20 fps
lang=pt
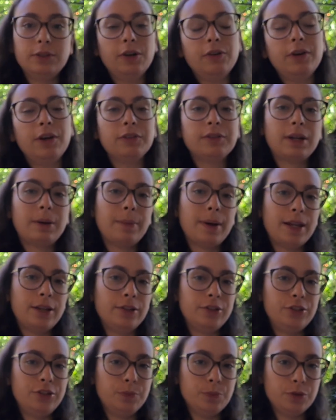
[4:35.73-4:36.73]
não é um
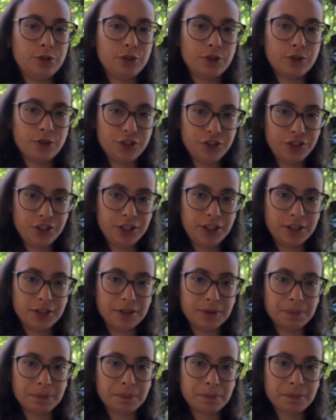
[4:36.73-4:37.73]
trabalho de museologia.